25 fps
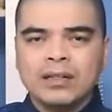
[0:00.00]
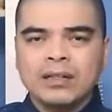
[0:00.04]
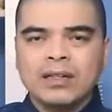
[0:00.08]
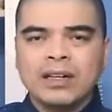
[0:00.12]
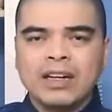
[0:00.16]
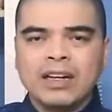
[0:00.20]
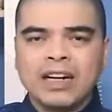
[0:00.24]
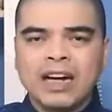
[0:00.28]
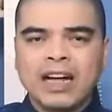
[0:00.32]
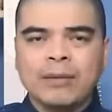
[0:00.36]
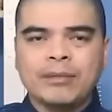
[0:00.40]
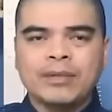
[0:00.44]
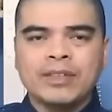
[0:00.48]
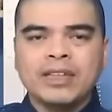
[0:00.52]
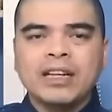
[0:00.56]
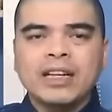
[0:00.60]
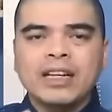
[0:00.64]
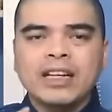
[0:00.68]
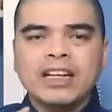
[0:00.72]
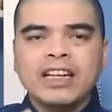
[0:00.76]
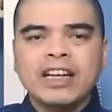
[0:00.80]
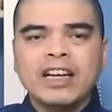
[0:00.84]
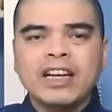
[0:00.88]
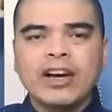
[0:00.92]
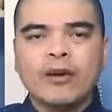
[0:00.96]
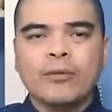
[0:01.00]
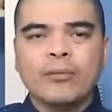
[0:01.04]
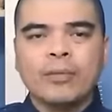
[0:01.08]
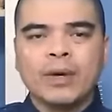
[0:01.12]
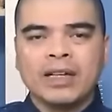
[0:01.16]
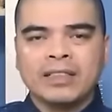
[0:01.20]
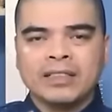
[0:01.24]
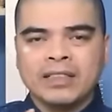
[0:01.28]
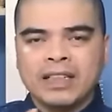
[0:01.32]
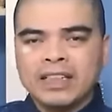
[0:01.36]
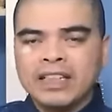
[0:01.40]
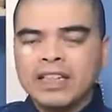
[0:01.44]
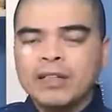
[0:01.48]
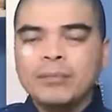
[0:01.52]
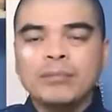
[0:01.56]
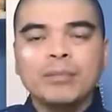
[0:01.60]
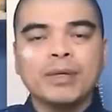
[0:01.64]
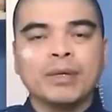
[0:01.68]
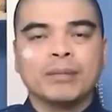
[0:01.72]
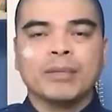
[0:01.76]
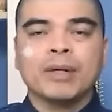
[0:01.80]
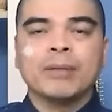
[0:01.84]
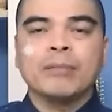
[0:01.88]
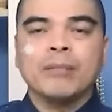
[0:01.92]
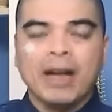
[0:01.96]
được làm những cái điều mà trái tim
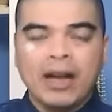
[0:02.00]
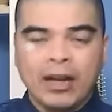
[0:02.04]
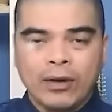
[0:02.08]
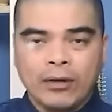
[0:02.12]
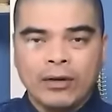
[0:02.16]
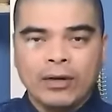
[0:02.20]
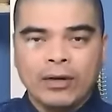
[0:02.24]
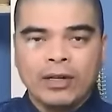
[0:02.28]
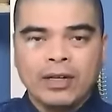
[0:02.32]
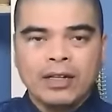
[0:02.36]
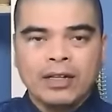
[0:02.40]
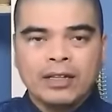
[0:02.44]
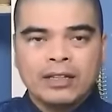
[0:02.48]
mình mắc bảo